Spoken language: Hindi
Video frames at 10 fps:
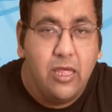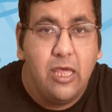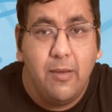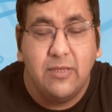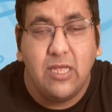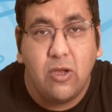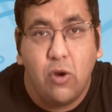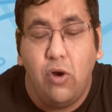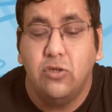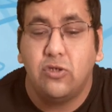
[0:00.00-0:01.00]
कि हमेशा
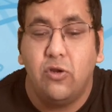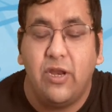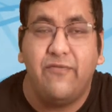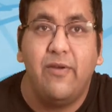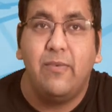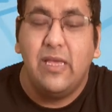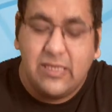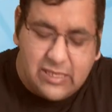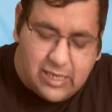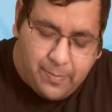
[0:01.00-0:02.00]
कॉस्ट और एफएम की
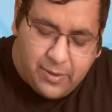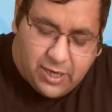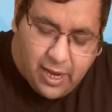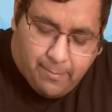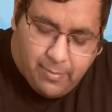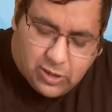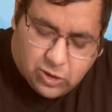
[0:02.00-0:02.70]
सितंबर